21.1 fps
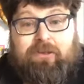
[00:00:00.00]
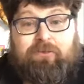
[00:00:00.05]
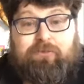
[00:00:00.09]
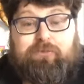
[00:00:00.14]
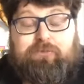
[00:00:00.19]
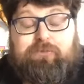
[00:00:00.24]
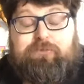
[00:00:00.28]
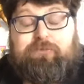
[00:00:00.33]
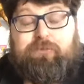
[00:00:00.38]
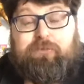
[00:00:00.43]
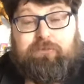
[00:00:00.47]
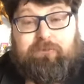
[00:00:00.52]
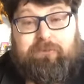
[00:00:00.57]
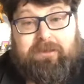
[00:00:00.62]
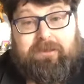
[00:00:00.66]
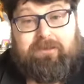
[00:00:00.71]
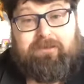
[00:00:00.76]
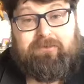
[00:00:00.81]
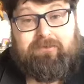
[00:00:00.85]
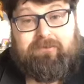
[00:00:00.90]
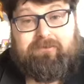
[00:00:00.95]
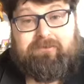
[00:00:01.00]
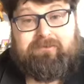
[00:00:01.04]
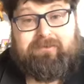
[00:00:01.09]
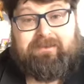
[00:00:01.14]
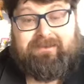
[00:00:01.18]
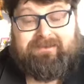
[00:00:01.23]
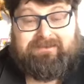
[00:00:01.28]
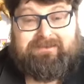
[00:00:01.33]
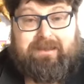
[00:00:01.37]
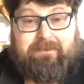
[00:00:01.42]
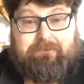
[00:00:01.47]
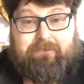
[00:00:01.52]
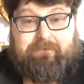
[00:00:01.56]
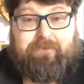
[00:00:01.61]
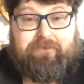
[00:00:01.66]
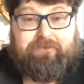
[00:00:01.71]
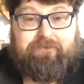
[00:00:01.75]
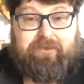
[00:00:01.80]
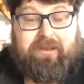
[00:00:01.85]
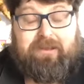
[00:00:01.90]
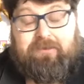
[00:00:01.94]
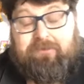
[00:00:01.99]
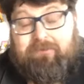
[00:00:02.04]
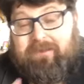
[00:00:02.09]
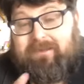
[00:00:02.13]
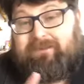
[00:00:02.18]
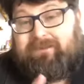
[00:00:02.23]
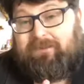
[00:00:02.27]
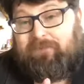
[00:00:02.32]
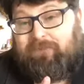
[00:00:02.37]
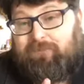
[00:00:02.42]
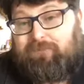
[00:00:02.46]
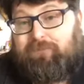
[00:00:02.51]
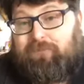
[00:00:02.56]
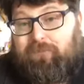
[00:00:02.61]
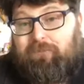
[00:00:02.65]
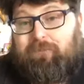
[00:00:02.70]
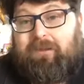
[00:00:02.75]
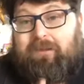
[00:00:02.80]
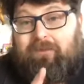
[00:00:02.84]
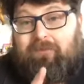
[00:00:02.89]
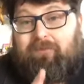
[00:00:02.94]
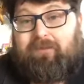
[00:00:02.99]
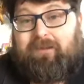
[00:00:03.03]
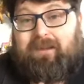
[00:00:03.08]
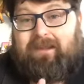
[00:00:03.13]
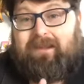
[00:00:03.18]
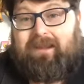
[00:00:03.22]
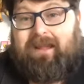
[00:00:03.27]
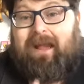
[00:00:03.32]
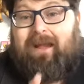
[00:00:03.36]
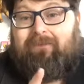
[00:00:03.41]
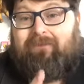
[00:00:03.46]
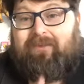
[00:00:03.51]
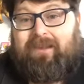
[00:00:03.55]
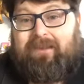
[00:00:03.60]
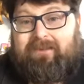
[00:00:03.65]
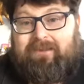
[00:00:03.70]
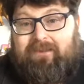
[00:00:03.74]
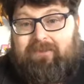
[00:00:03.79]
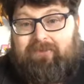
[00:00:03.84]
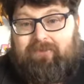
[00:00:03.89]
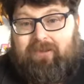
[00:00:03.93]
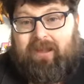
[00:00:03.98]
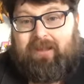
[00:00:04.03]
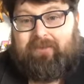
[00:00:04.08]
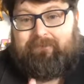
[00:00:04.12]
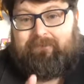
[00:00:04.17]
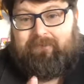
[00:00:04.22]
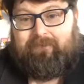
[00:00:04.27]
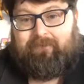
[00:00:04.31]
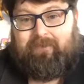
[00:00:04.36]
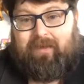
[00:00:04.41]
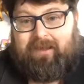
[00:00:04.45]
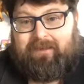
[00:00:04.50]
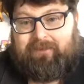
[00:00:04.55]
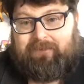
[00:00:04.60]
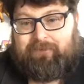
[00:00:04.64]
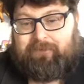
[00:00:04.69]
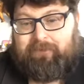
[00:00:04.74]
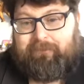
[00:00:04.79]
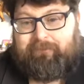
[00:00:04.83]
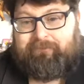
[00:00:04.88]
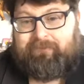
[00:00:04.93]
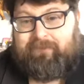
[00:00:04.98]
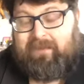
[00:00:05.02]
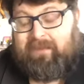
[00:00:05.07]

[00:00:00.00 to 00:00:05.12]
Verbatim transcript: tutto quello che stiamo facendo, anzi tutto quello che avete già fatto.